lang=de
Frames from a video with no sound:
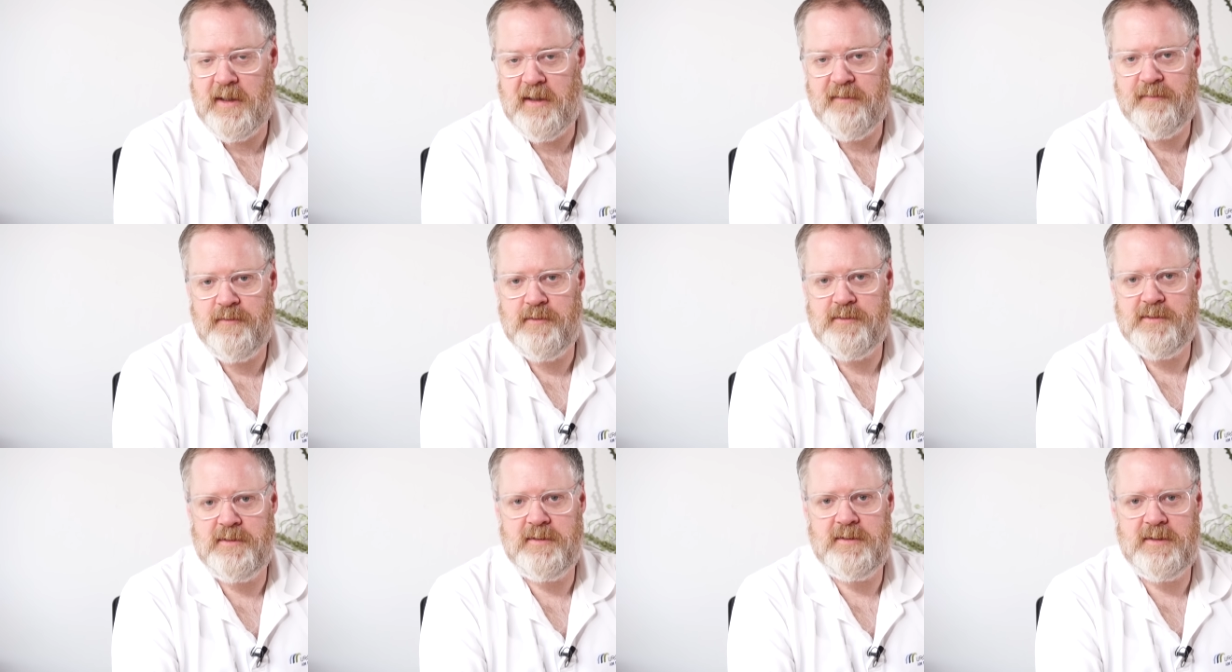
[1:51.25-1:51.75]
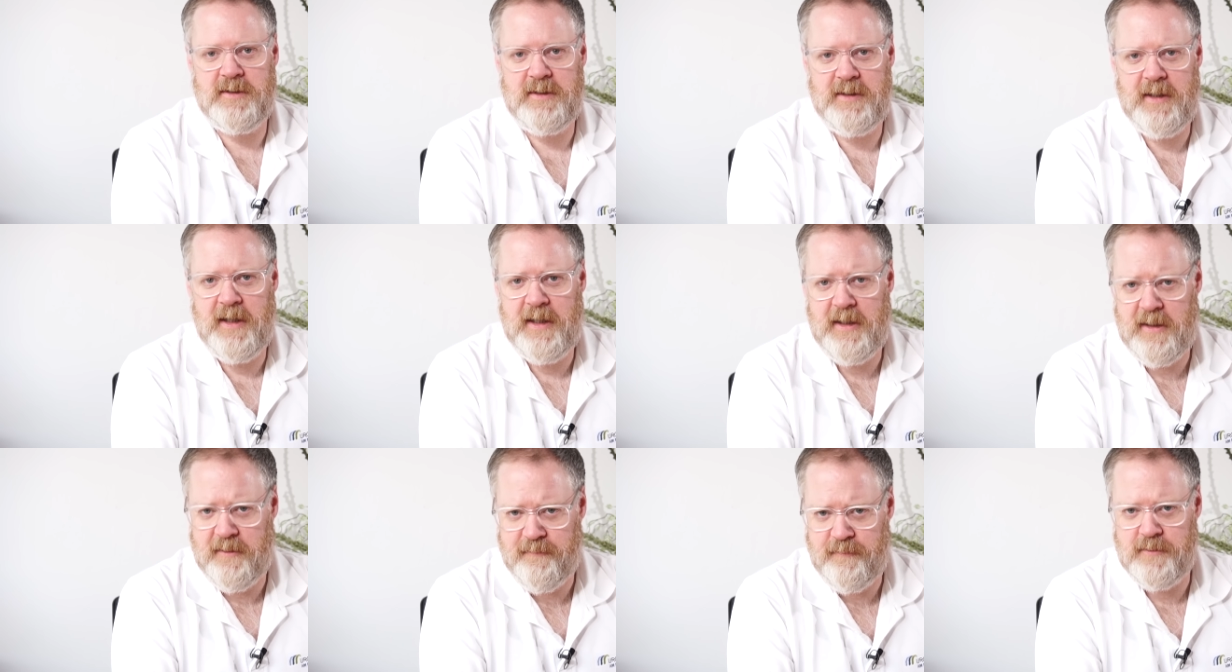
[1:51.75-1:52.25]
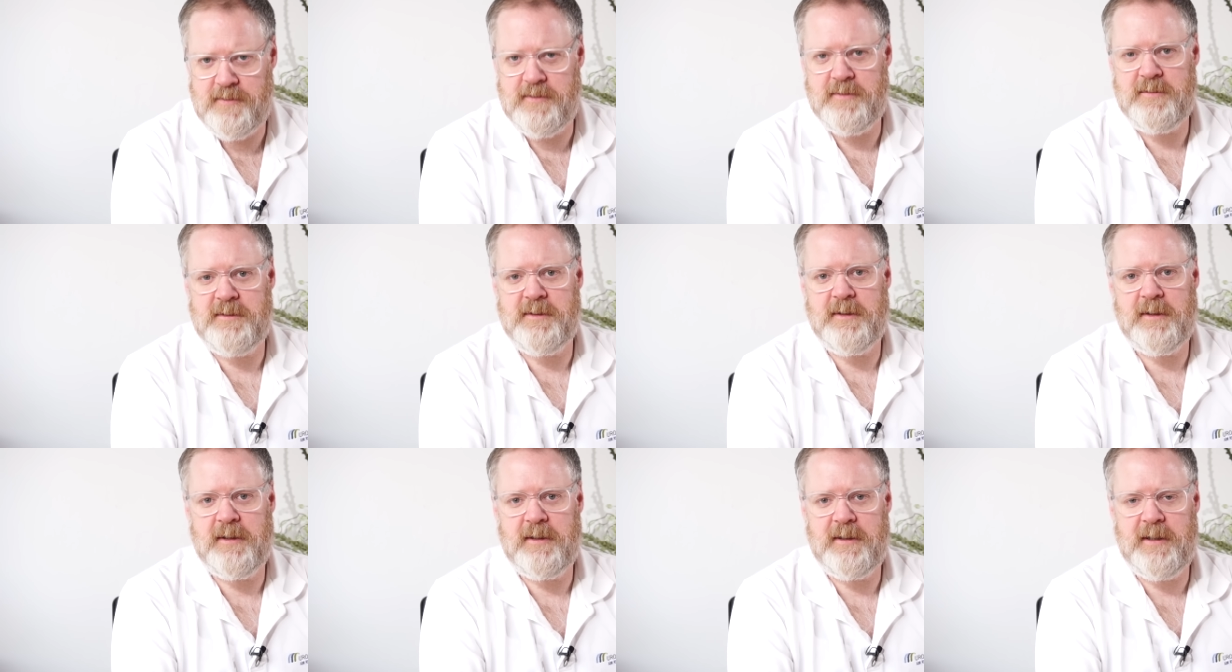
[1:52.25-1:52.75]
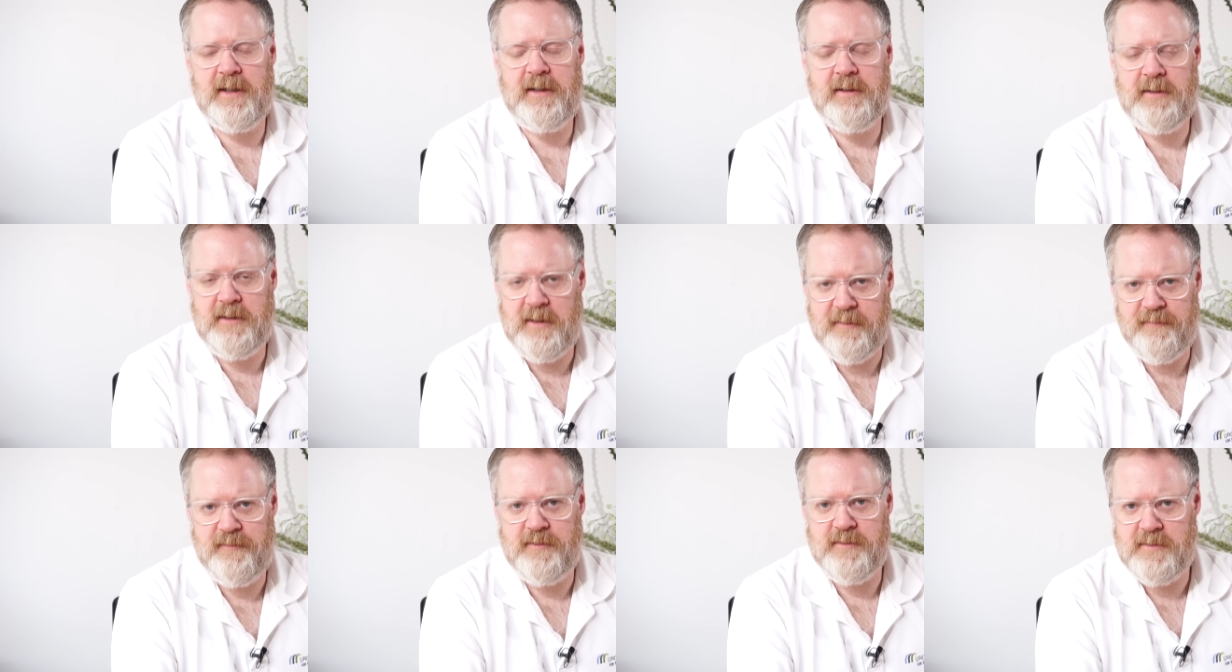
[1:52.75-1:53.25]
Dafür sind sie da, dafür sind sie
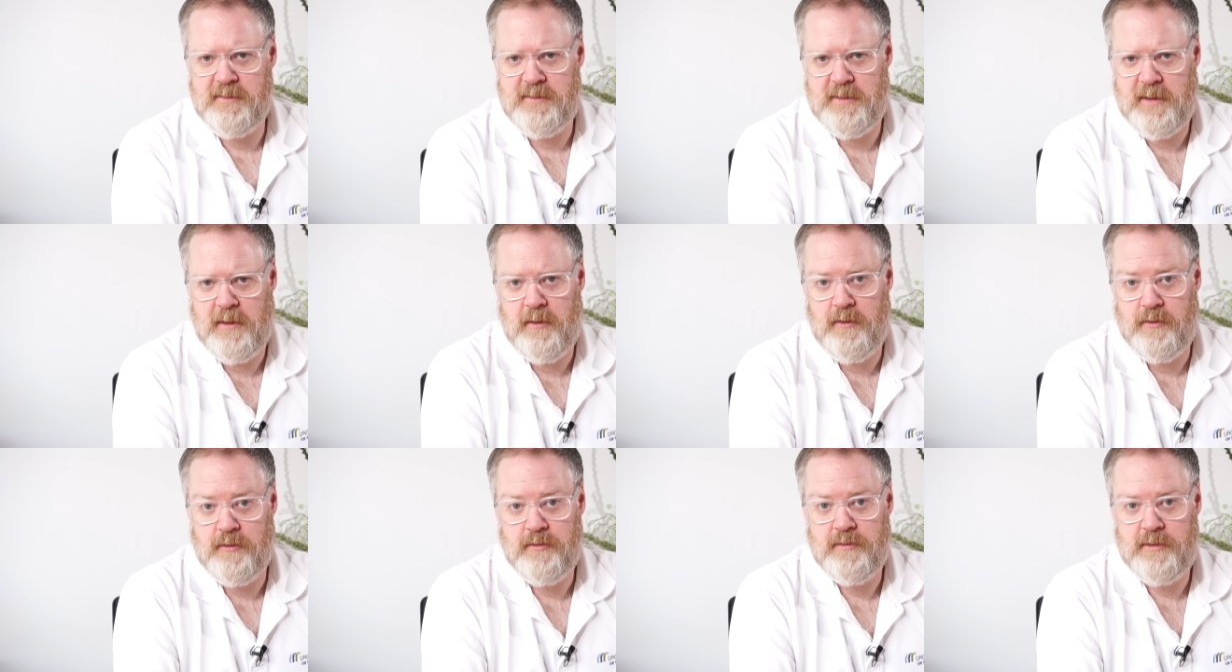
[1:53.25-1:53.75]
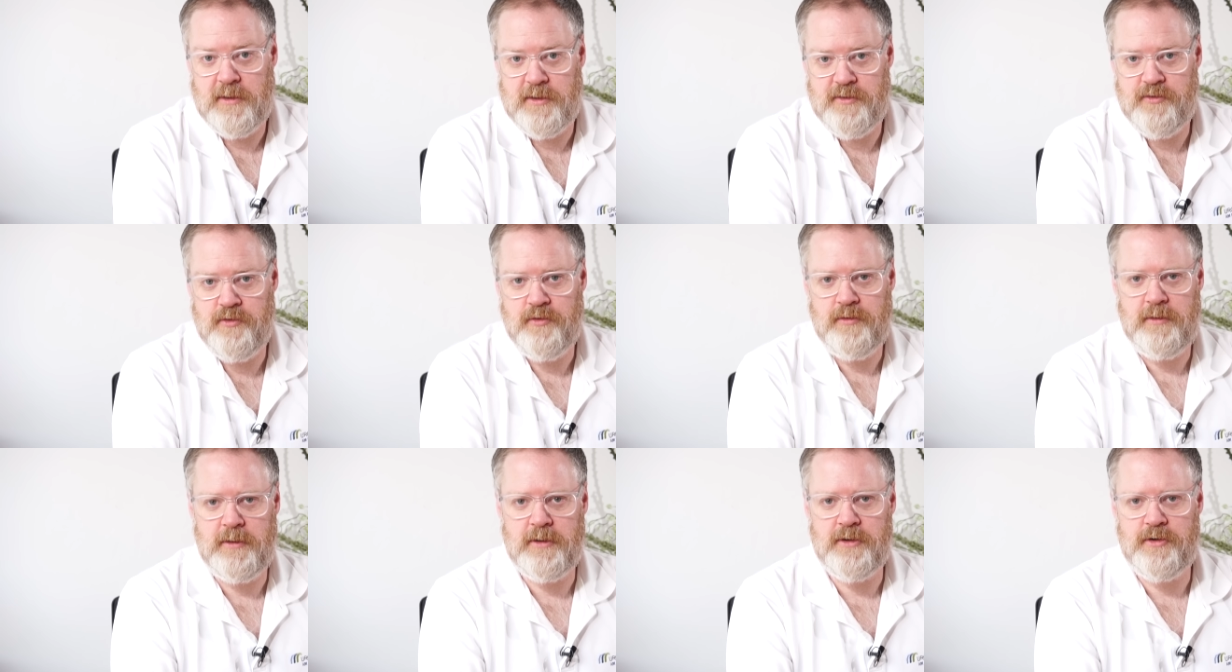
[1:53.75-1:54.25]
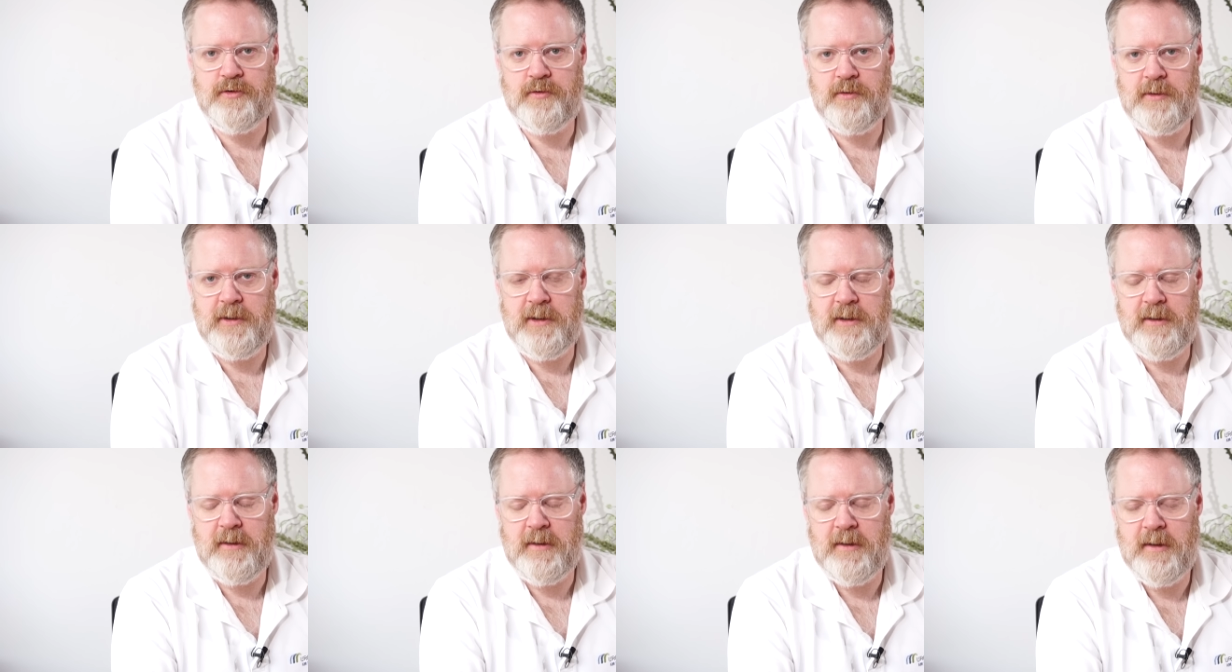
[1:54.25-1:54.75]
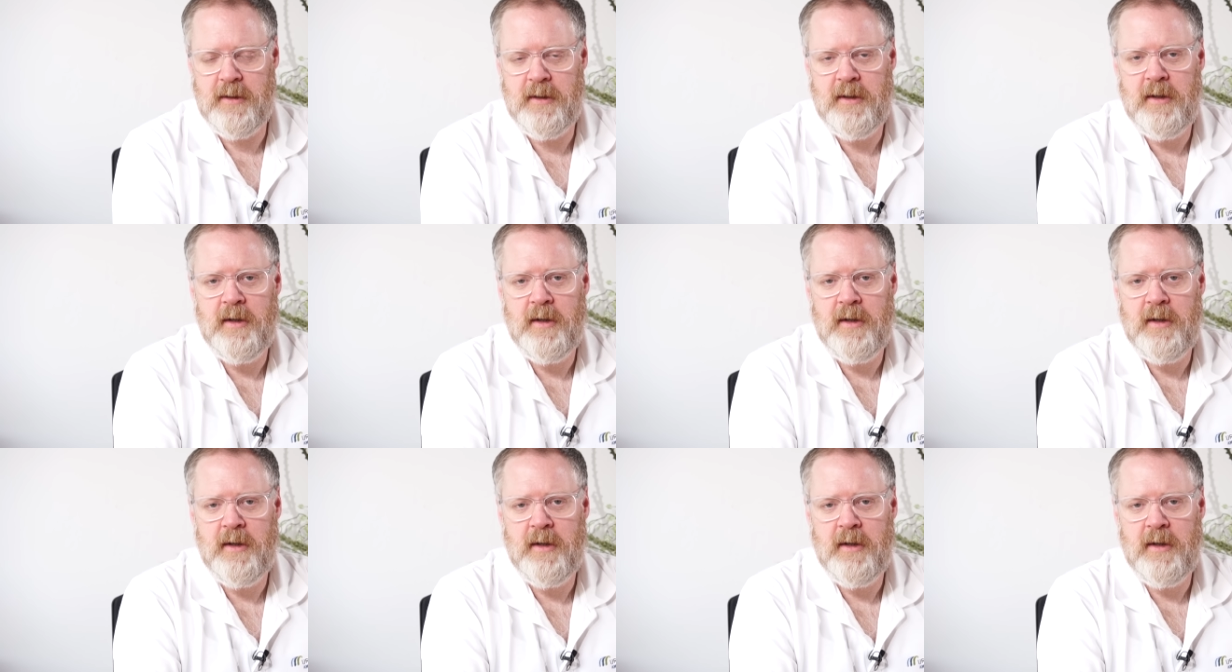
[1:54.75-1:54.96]
gedacht, dafür sind sie auch untersucht in Studien.